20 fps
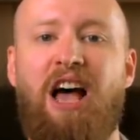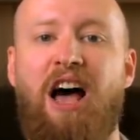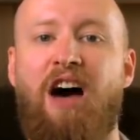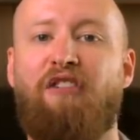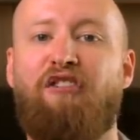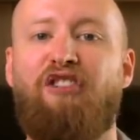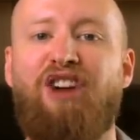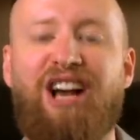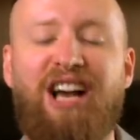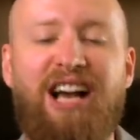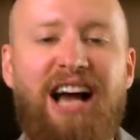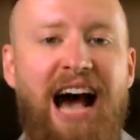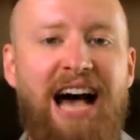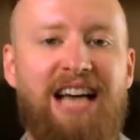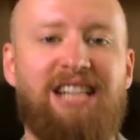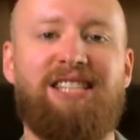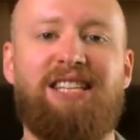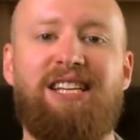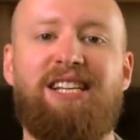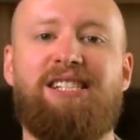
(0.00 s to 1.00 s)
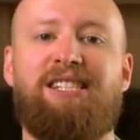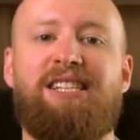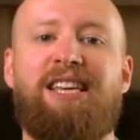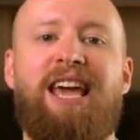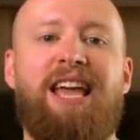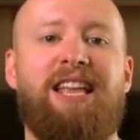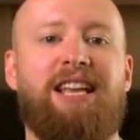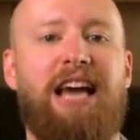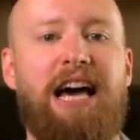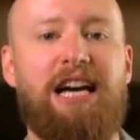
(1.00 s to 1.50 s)
Вы каждый
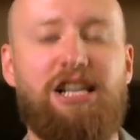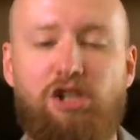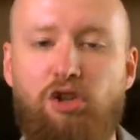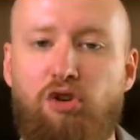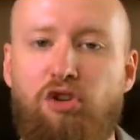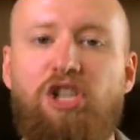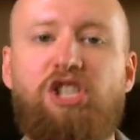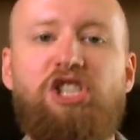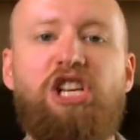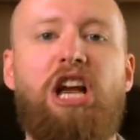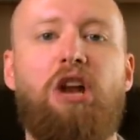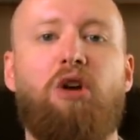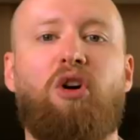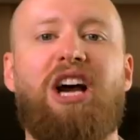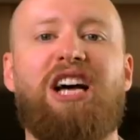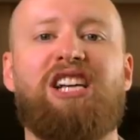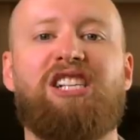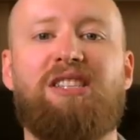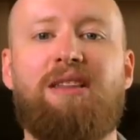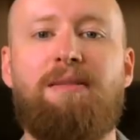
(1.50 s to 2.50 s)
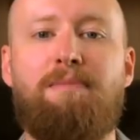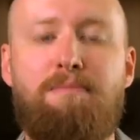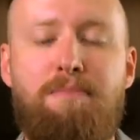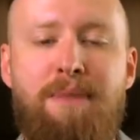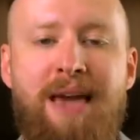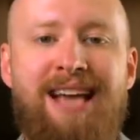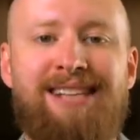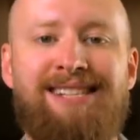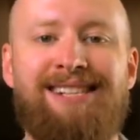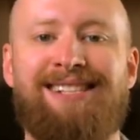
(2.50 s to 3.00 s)
день, каждую неделю, каждый
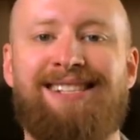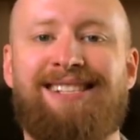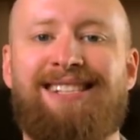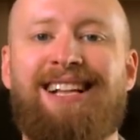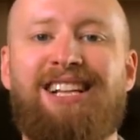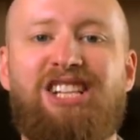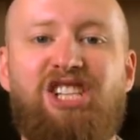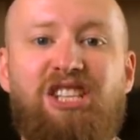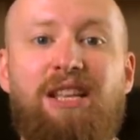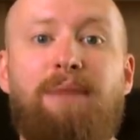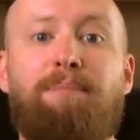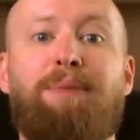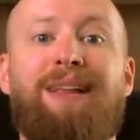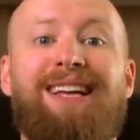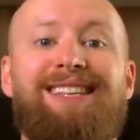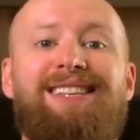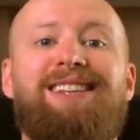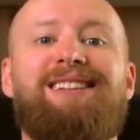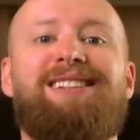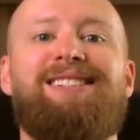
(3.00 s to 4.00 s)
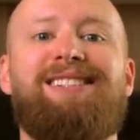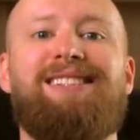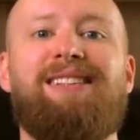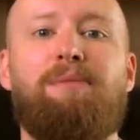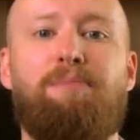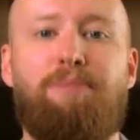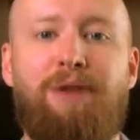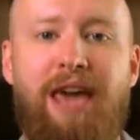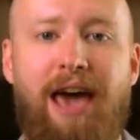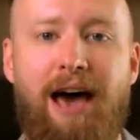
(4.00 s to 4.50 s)
месяц должны платить
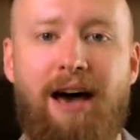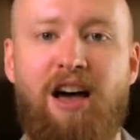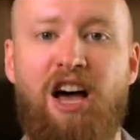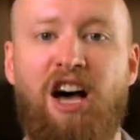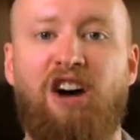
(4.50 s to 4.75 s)
себе.